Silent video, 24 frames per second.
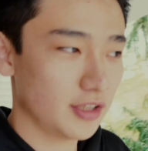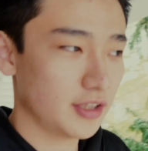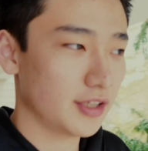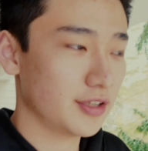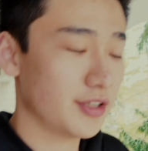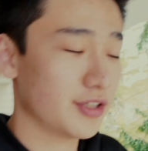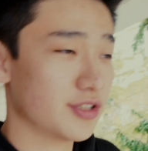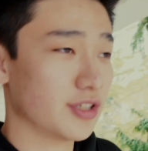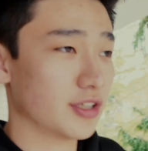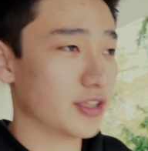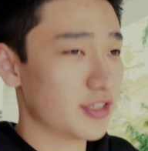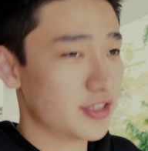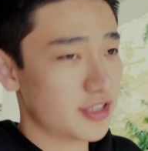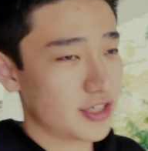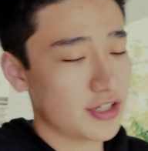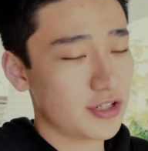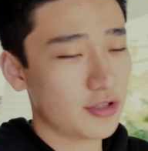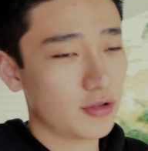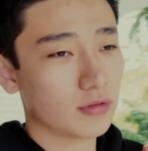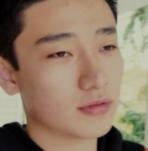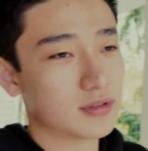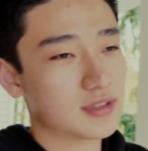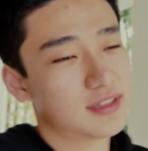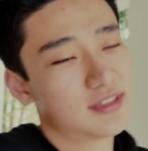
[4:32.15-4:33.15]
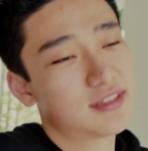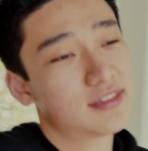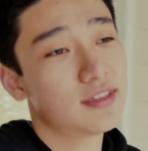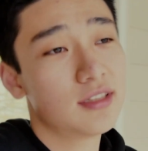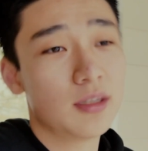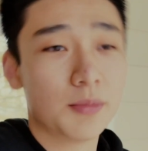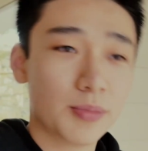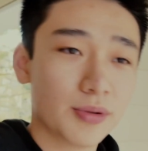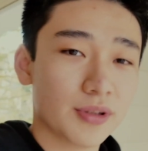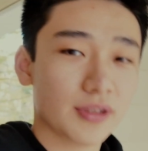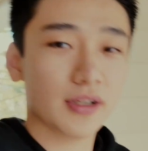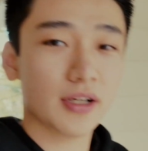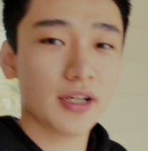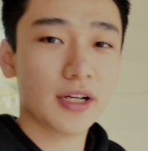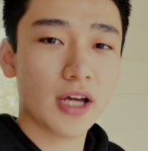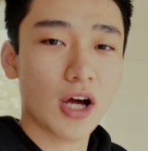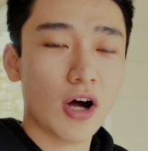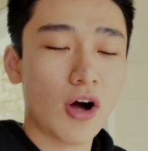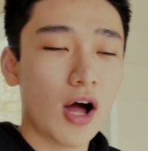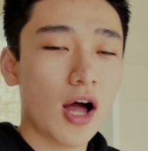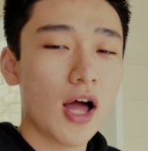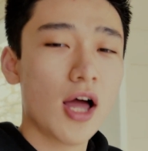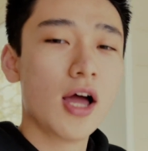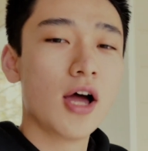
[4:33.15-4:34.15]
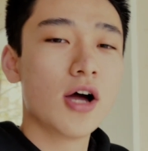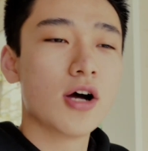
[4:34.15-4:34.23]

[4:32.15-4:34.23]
它的整个声音都呲的不得了啊，